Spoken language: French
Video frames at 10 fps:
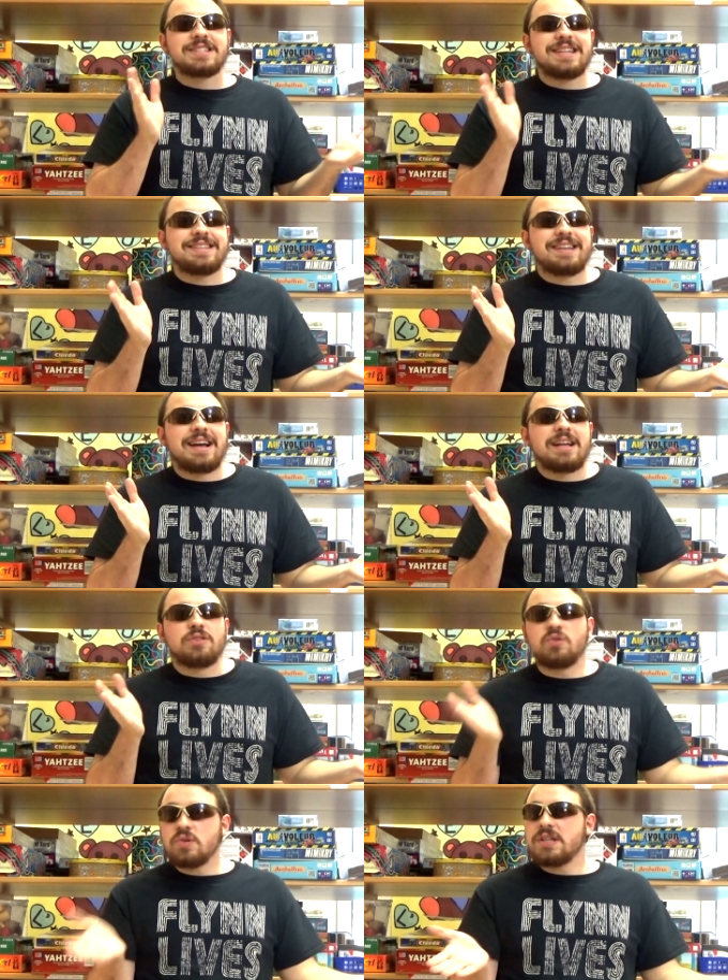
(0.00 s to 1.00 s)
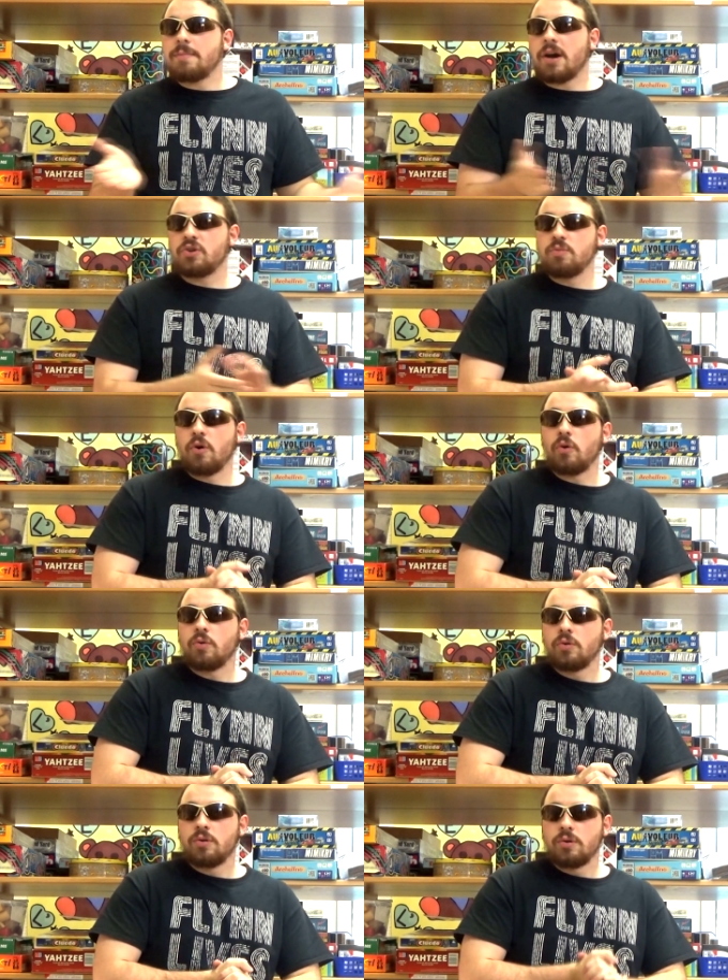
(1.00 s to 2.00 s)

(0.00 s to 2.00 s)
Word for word: C'est un deuxième argument